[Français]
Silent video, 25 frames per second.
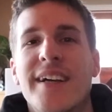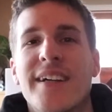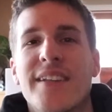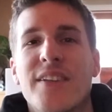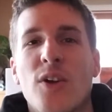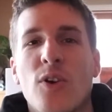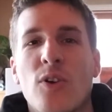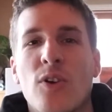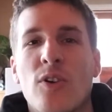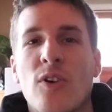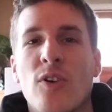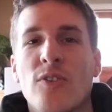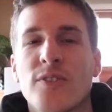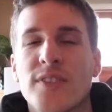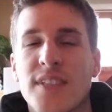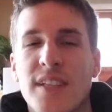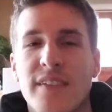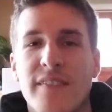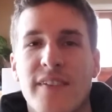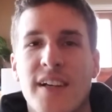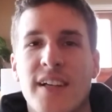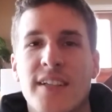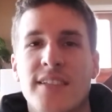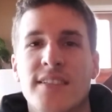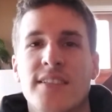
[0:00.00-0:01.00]
Donc on se
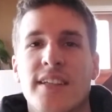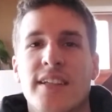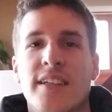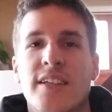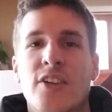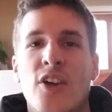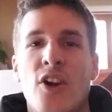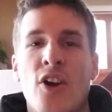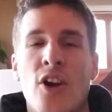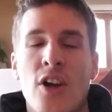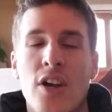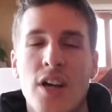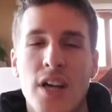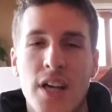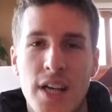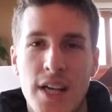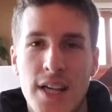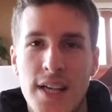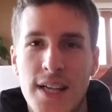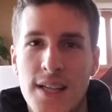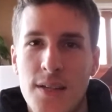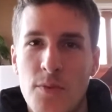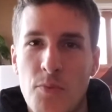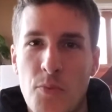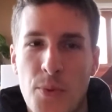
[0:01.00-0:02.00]
réveille à 5 heures,
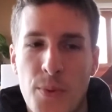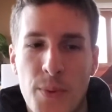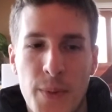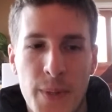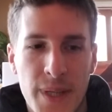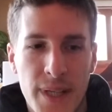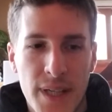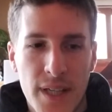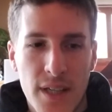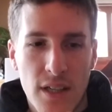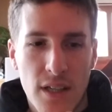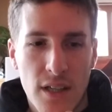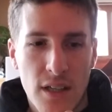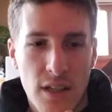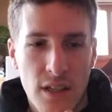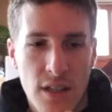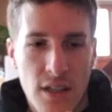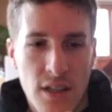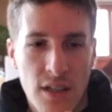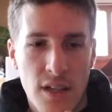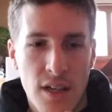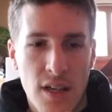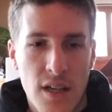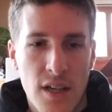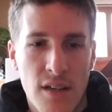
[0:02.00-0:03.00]
puis
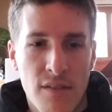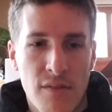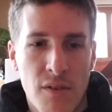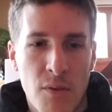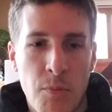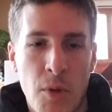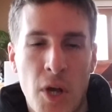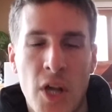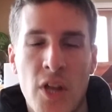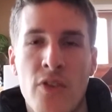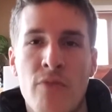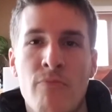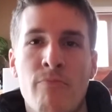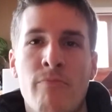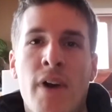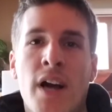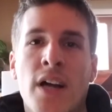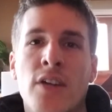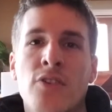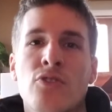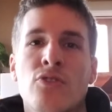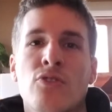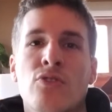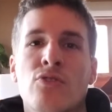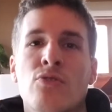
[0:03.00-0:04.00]
euh, va prendre une
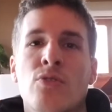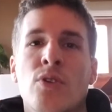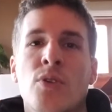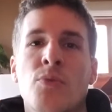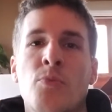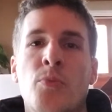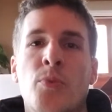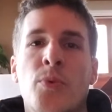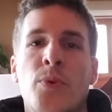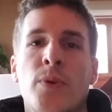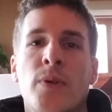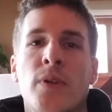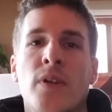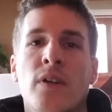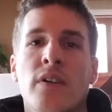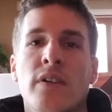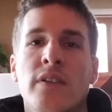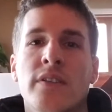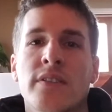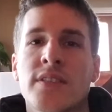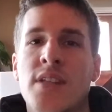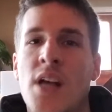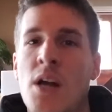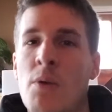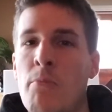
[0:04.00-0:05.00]
marche tout de suite, puis
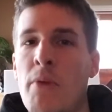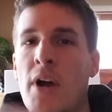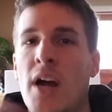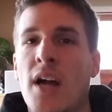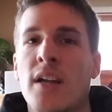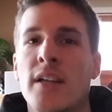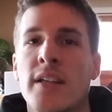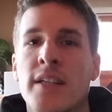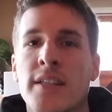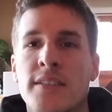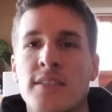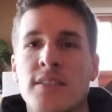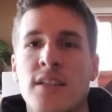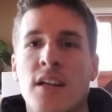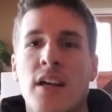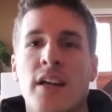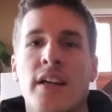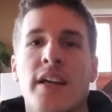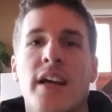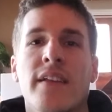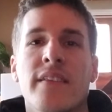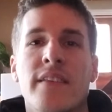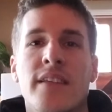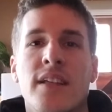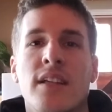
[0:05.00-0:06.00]
euh, sans parler, sans
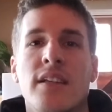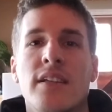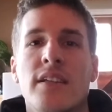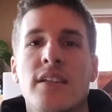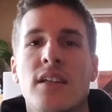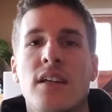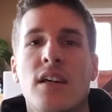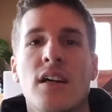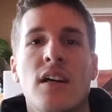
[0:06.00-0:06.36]
regarder les,